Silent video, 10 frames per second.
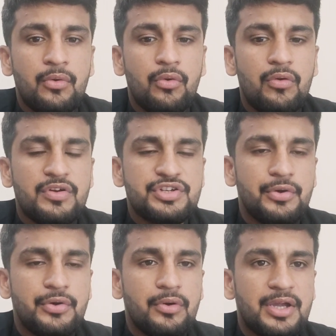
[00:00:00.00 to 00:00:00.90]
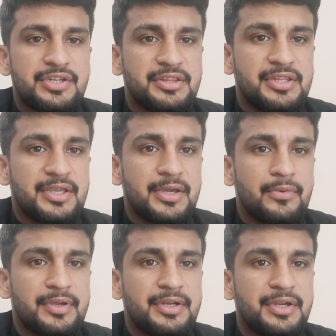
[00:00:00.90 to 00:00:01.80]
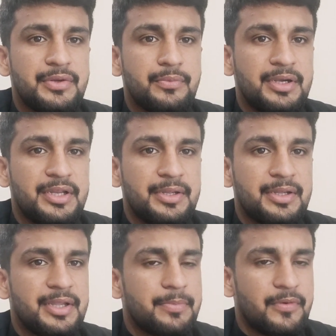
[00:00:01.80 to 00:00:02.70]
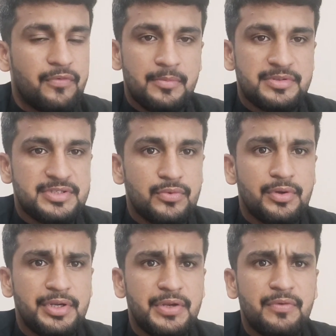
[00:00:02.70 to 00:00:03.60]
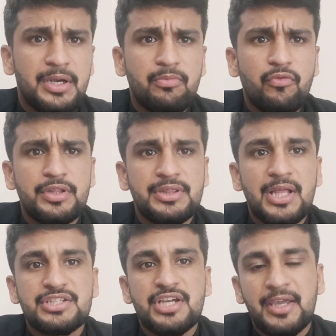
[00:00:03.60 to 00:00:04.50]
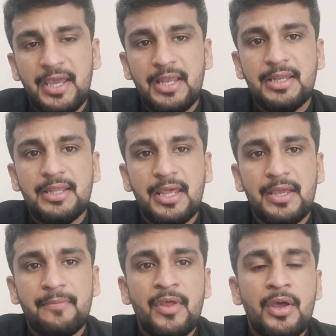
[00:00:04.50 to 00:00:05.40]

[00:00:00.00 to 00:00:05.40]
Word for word: को शेडो कर जाती हैं उनके टी ट्वेंटी की परफॉर्मेंसेज क्योंकि टी ट्वेंटी में वो इतना अच्छा खेल नहीं रहे